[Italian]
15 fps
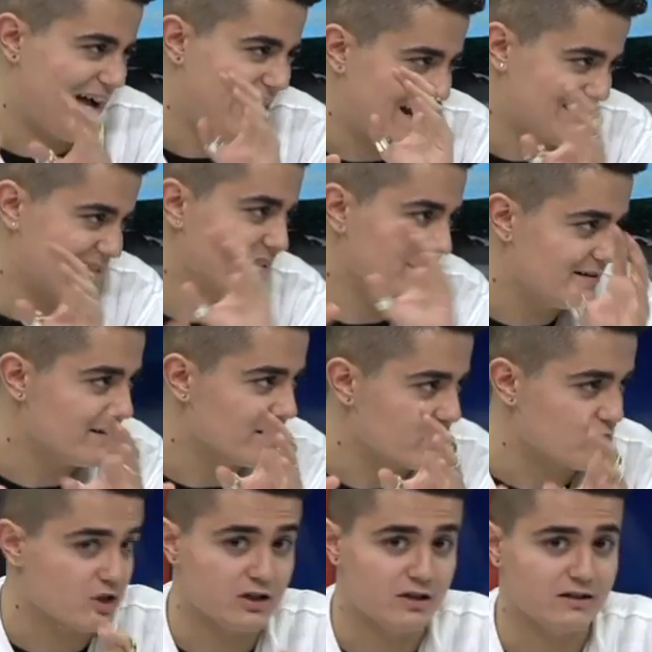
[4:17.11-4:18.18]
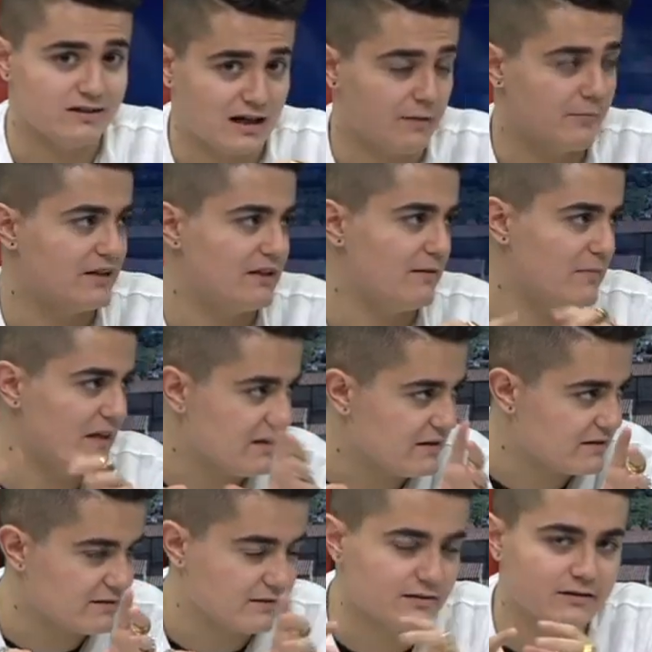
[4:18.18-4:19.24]
a sentirci tramite
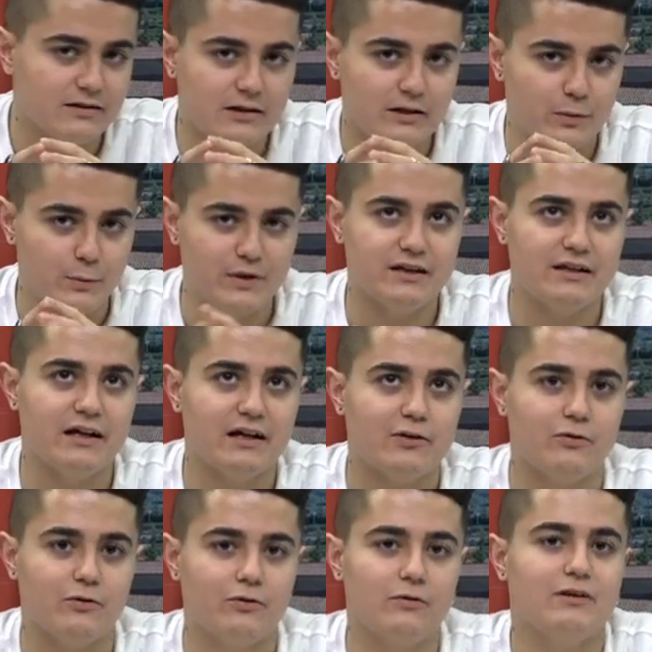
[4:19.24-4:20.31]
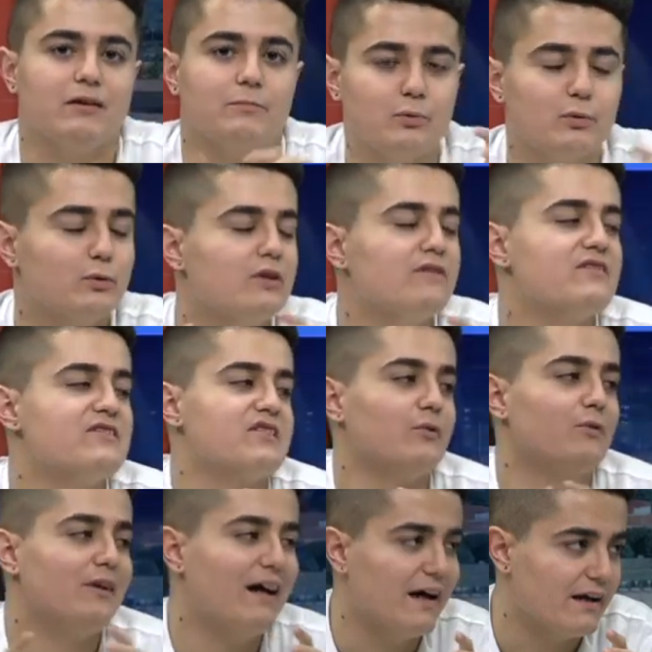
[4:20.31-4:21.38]
Meet, quindi ecco dal punto di vista
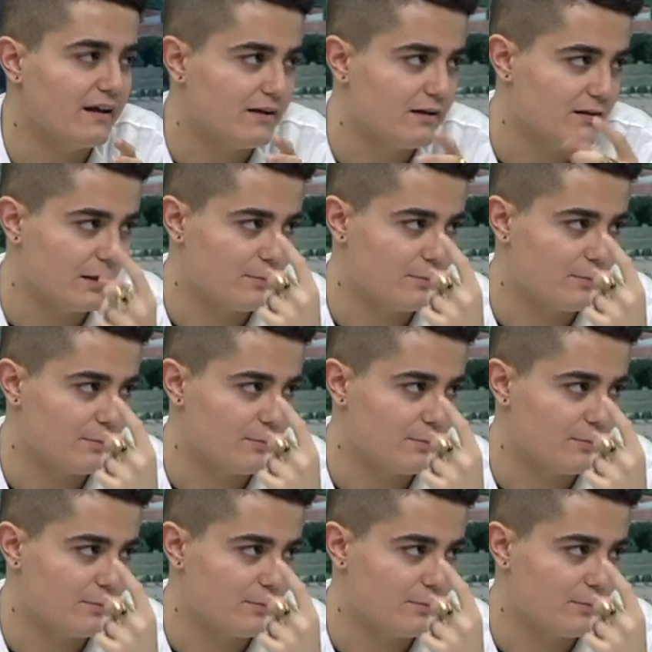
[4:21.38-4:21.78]
online.